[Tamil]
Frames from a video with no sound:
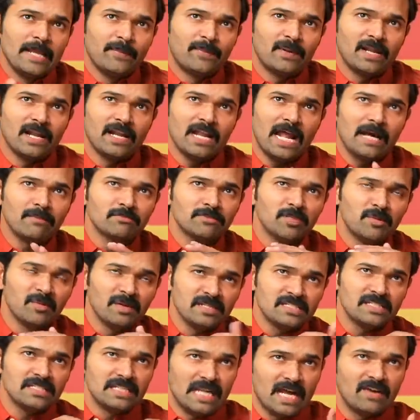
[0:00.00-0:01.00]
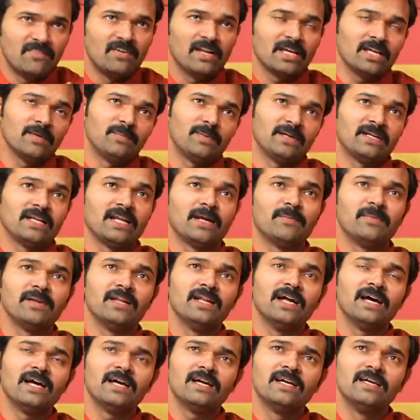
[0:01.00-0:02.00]
இப்போ நான் நாம் தமிழ் நான் விளக்கப்பட்டேன்
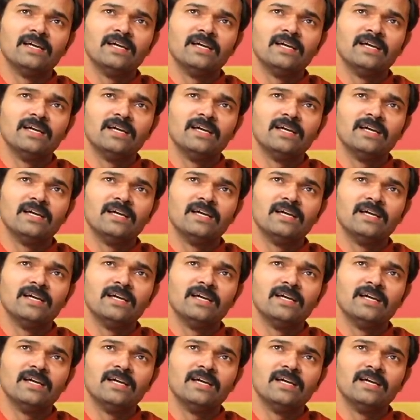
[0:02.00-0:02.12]
அப்படின்னா